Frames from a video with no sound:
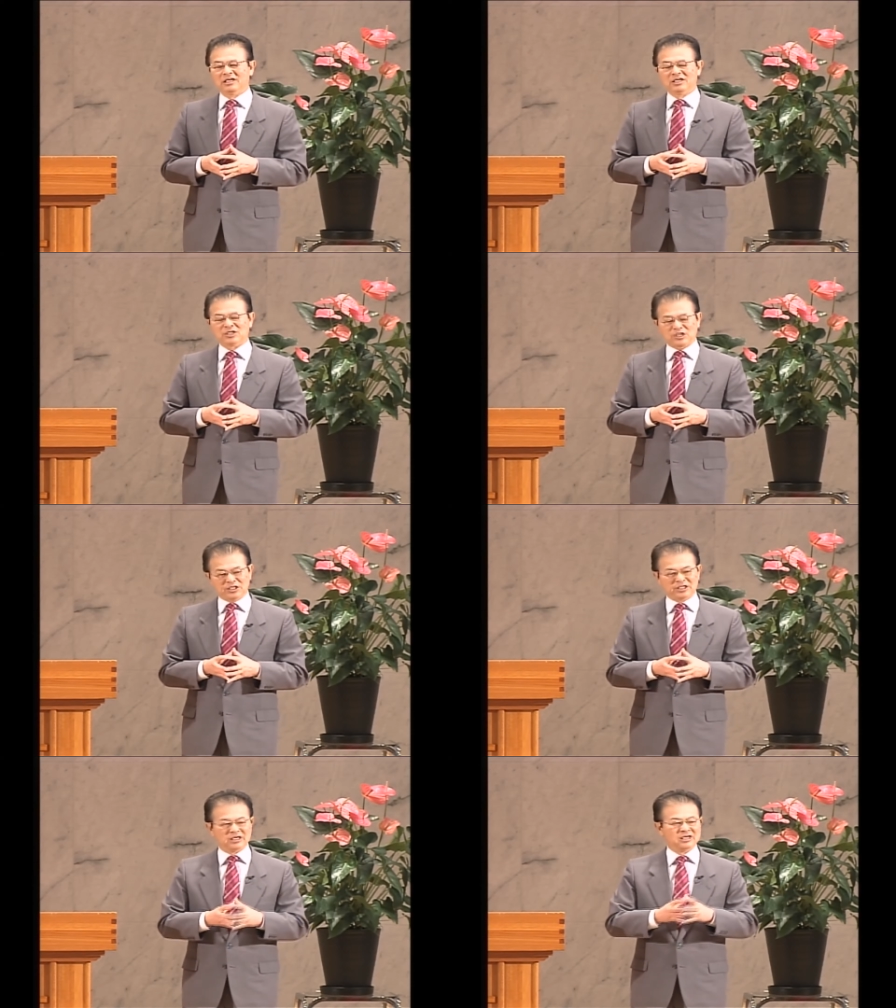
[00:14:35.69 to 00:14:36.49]
しか
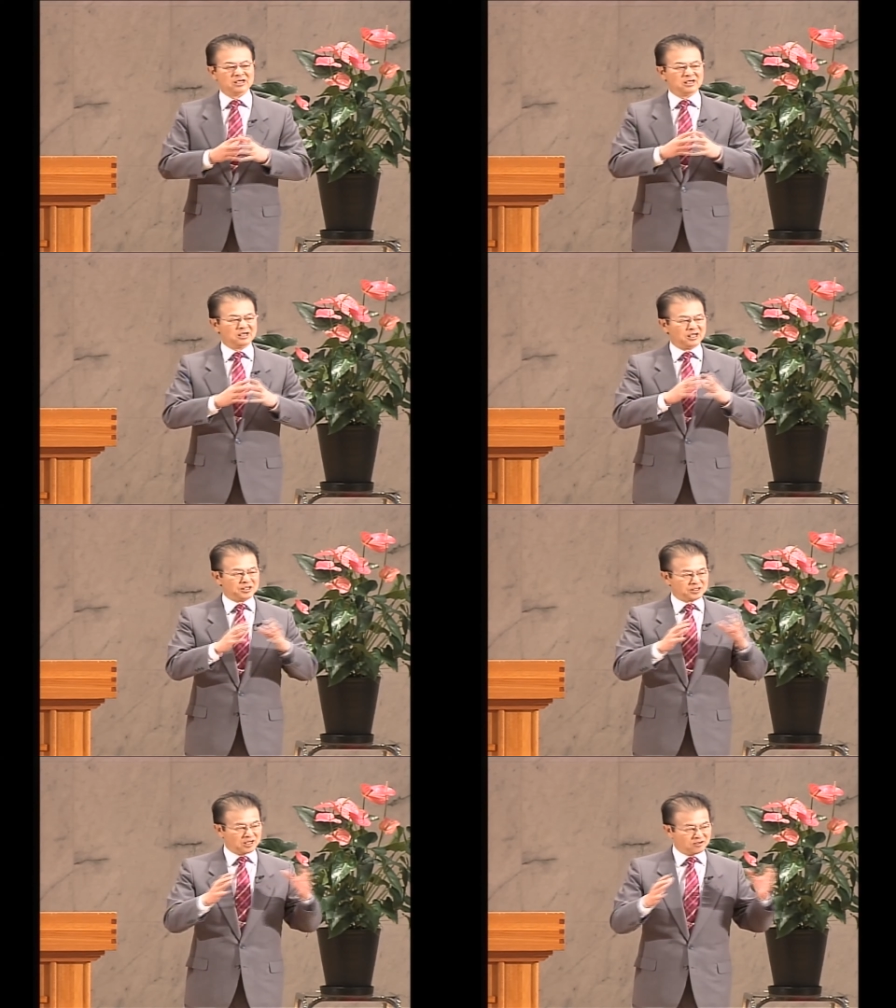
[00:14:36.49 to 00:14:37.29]
し、い
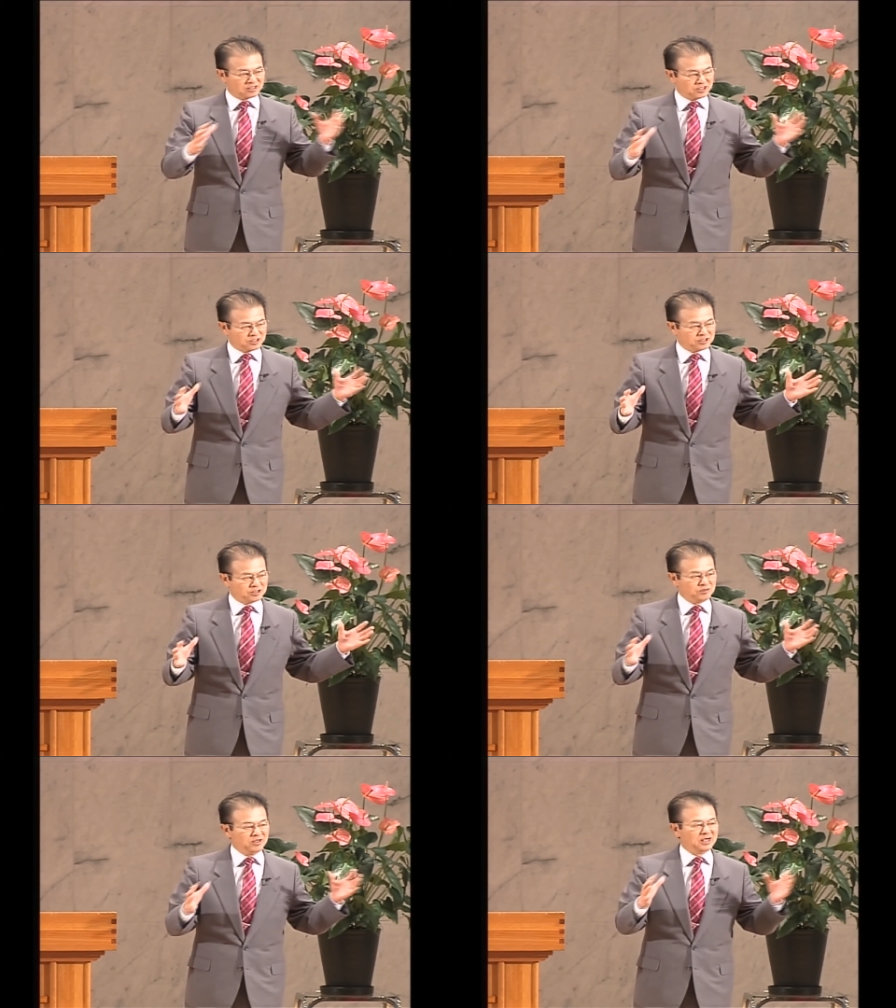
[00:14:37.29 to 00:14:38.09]
ずれ私たち
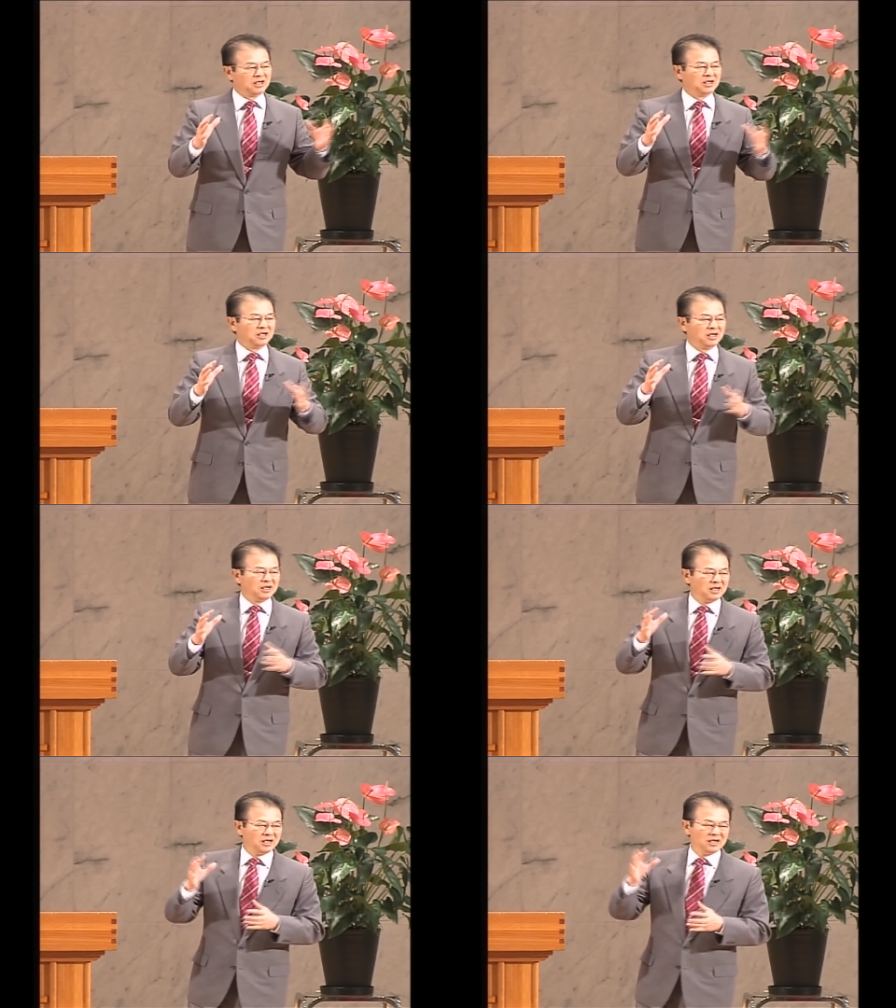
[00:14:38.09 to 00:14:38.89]
は
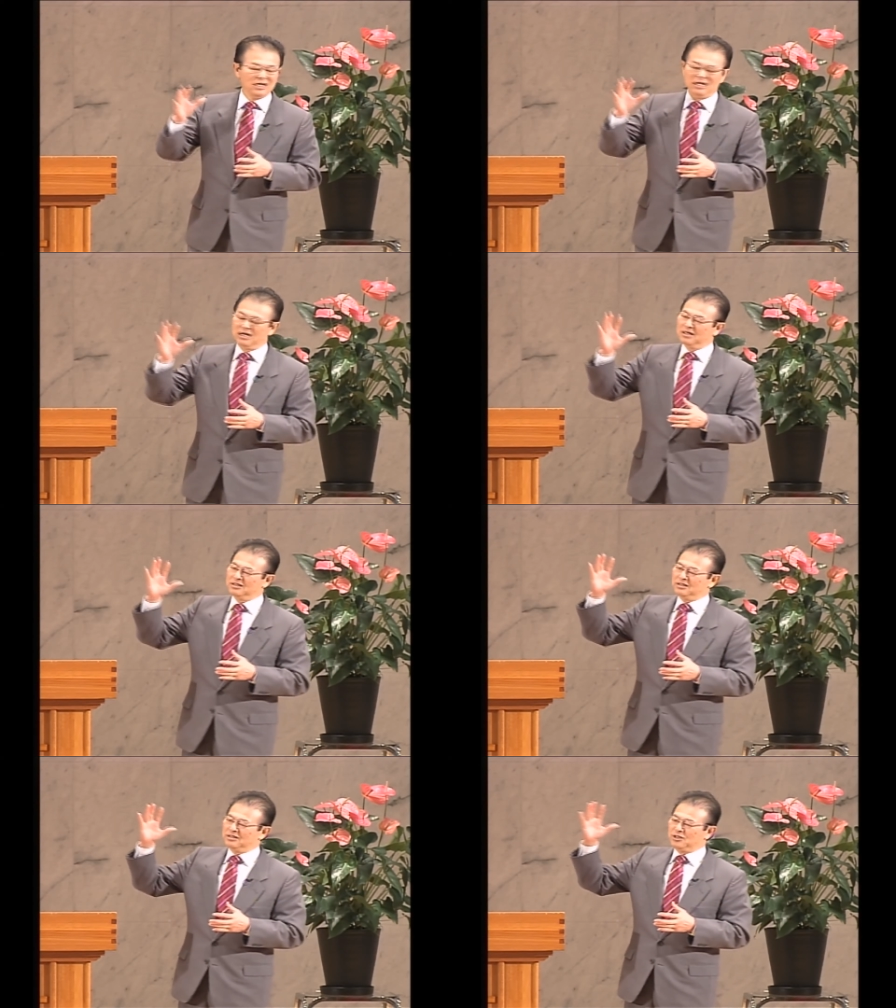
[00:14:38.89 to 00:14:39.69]

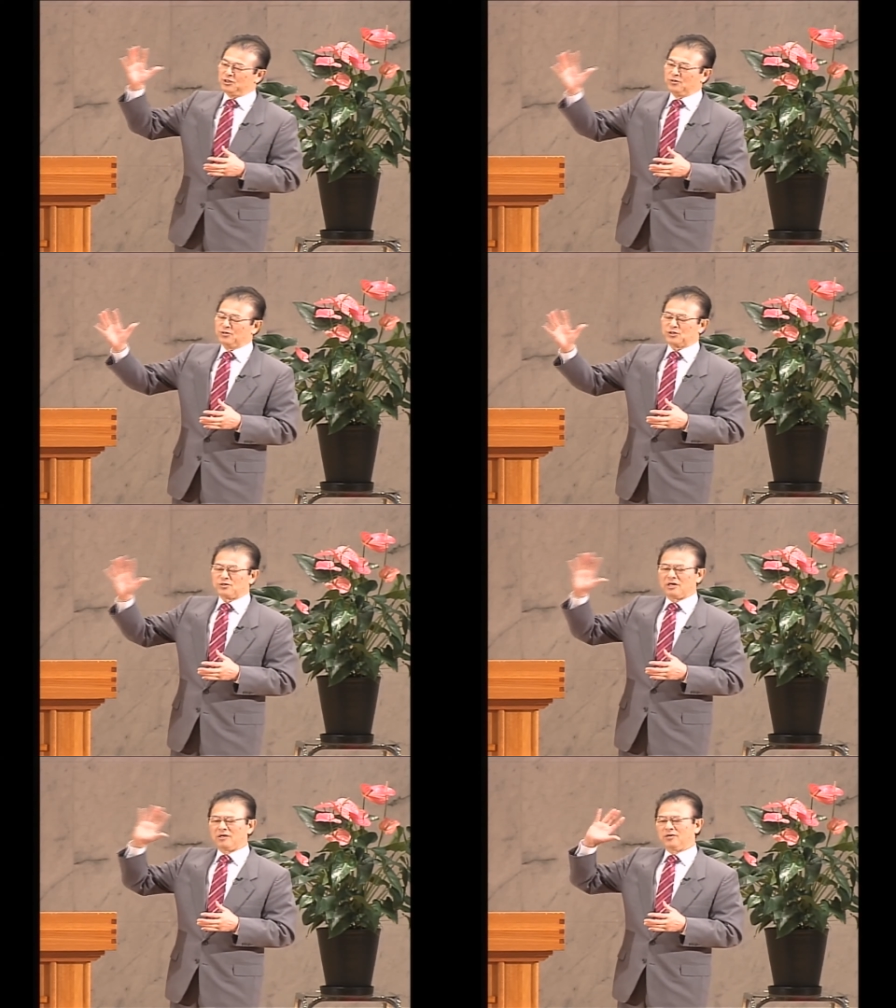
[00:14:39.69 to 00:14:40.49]
地上の障
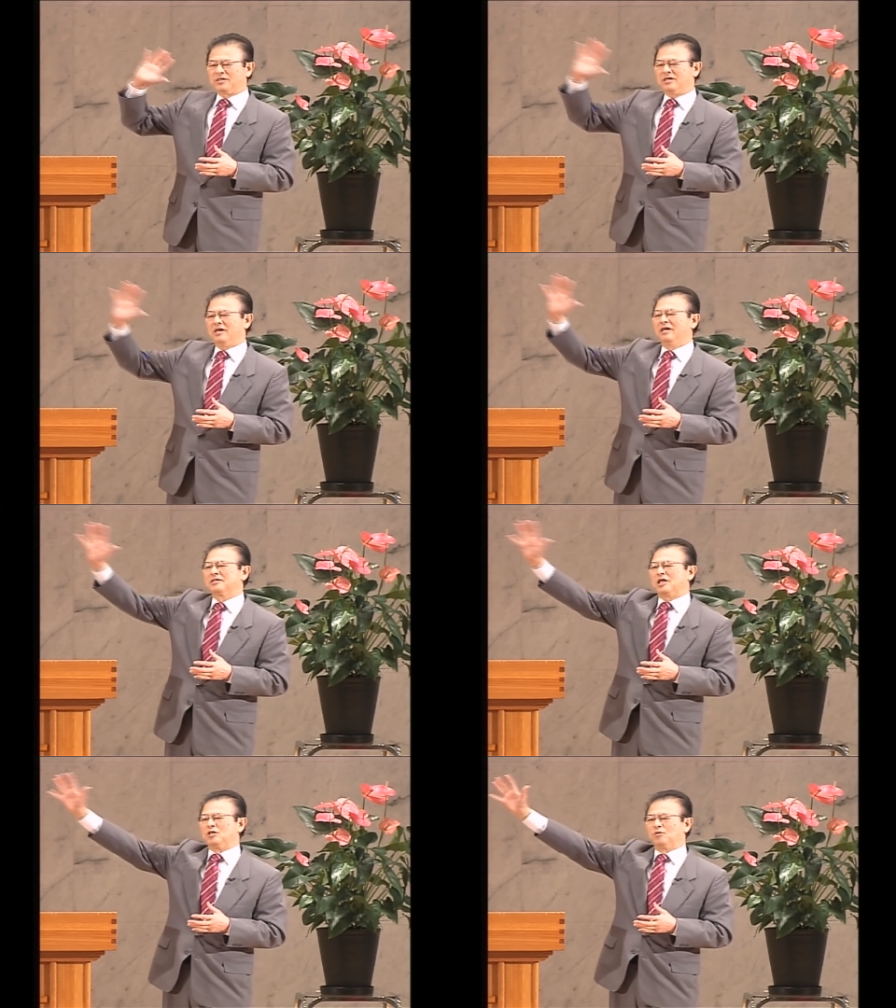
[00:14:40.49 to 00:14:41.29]
害を得て
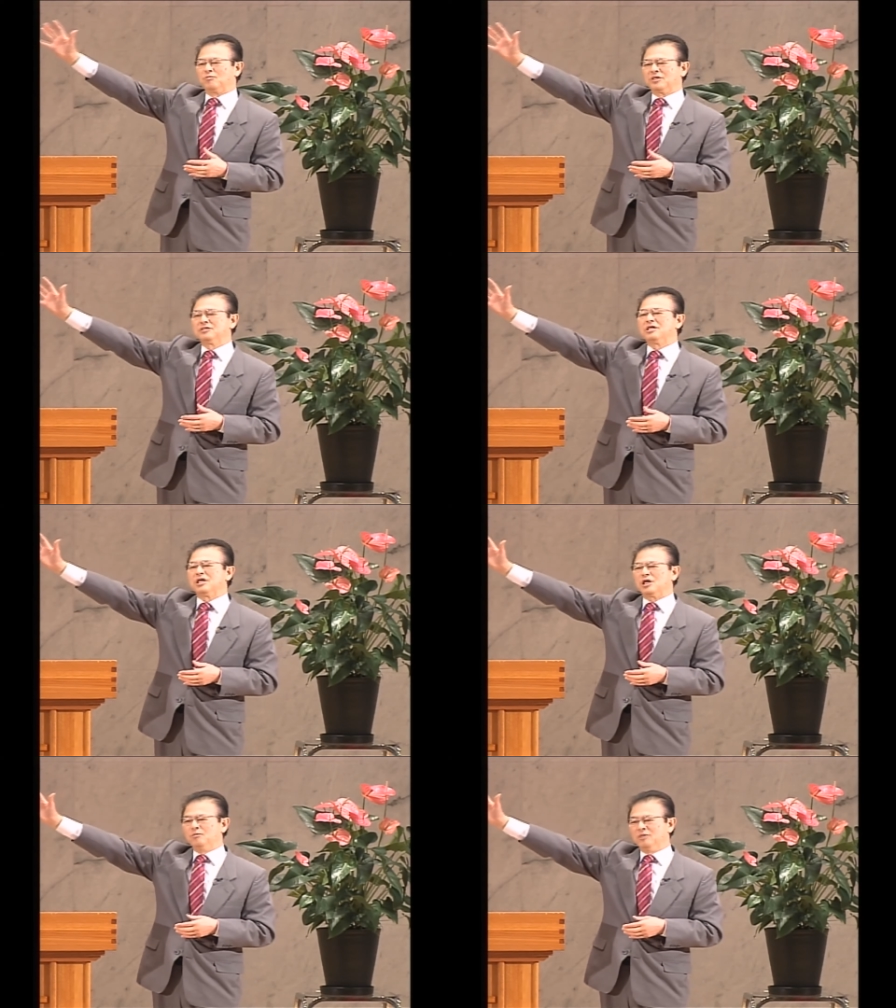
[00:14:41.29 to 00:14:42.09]
天の御国に
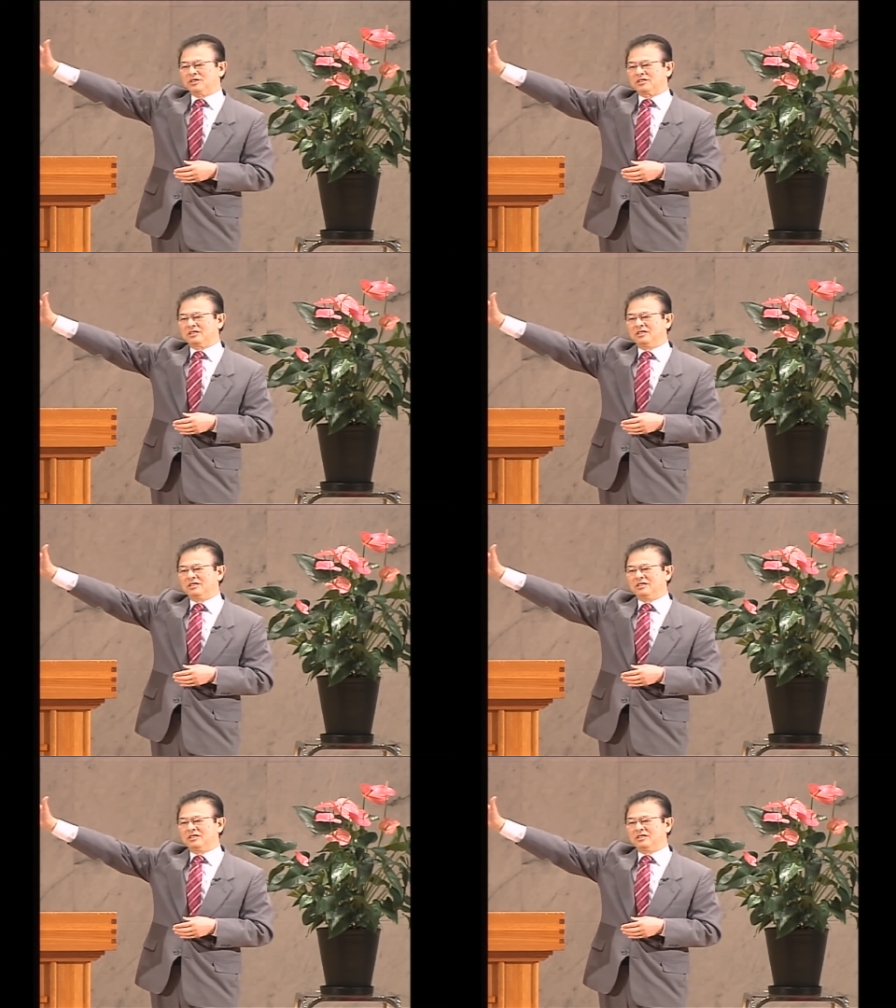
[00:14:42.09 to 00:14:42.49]
行きます。